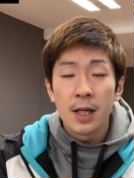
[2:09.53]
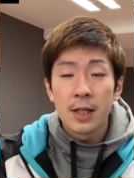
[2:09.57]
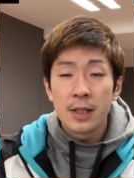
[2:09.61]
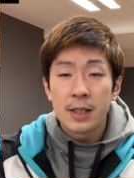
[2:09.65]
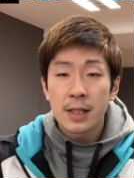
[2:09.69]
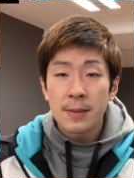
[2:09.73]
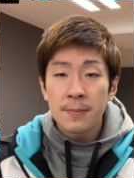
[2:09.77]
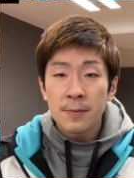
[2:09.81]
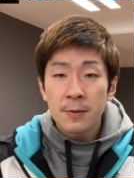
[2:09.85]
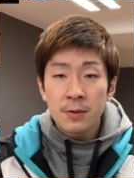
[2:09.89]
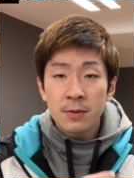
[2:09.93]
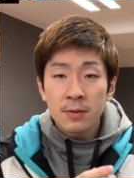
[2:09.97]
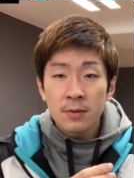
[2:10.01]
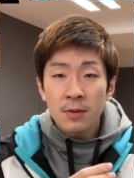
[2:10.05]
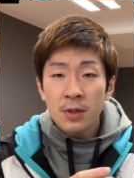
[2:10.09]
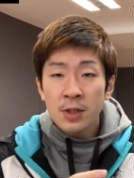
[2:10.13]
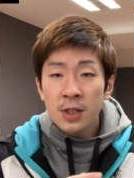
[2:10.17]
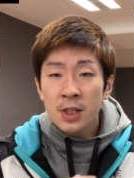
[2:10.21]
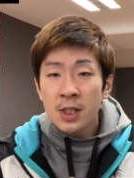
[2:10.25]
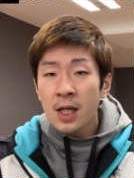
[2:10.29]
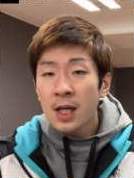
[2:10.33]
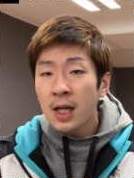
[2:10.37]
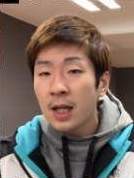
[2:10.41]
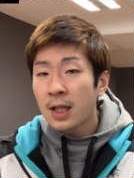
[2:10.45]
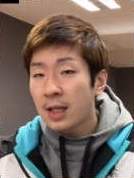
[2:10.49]
自分の
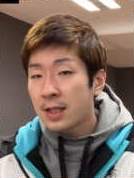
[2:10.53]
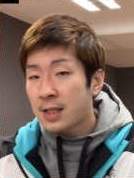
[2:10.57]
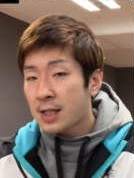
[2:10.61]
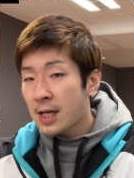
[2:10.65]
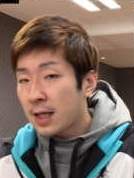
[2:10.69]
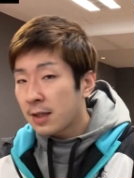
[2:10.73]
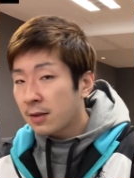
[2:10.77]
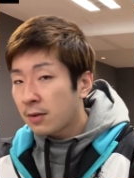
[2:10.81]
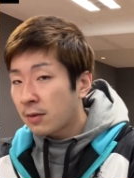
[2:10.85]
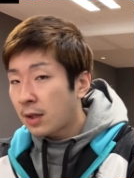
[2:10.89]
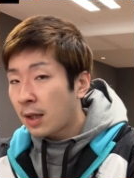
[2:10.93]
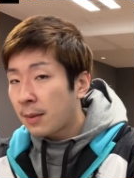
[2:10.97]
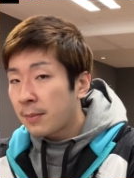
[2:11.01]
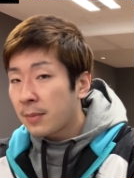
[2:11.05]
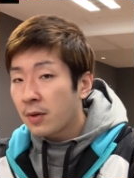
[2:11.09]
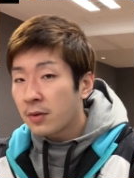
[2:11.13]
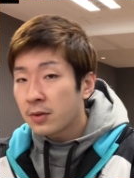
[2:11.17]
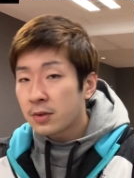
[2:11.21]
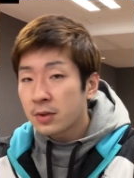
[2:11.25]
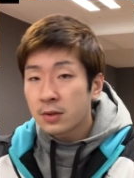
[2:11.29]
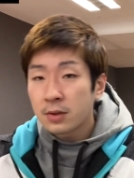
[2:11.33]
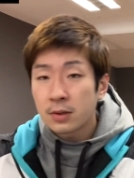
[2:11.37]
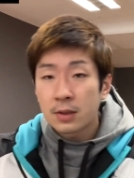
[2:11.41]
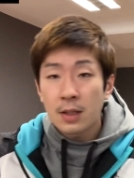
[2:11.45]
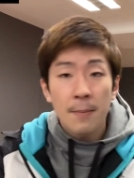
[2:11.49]
力でちゃんとためを
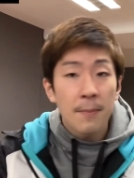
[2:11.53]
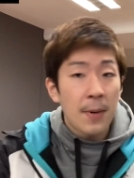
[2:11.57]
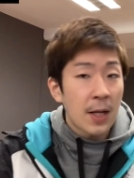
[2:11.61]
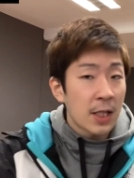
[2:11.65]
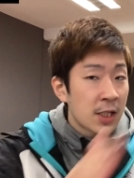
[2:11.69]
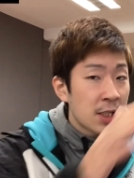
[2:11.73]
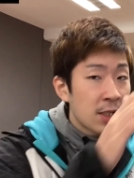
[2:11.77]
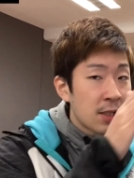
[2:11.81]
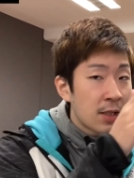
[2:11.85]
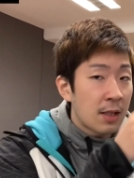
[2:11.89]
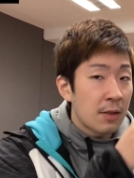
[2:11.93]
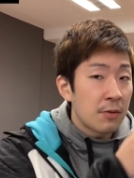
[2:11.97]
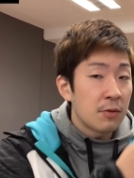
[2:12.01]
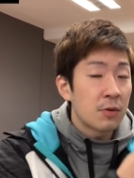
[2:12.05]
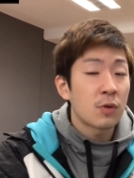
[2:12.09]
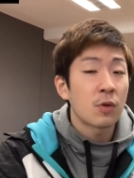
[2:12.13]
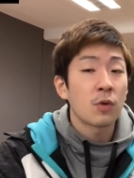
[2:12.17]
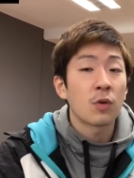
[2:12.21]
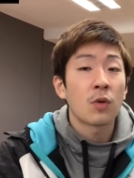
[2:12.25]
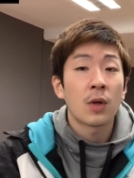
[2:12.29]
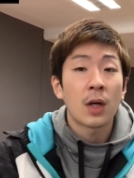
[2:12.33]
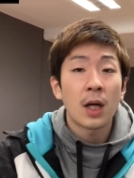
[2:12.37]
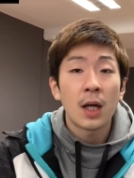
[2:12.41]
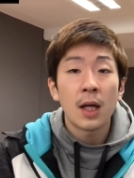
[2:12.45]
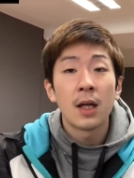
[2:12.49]
作ってバチって打つこ
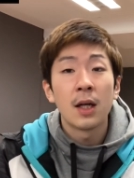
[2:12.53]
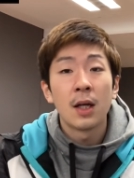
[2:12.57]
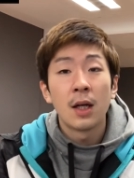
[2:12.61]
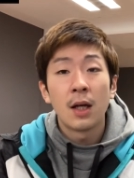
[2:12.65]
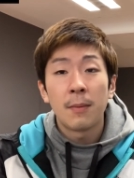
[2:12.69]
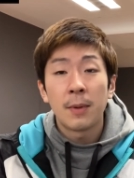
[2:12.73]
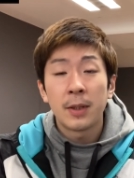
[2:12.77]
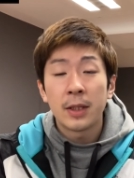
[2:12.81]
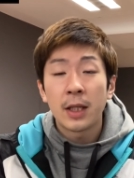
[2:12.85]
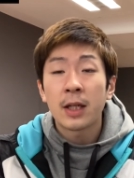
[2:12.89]
とが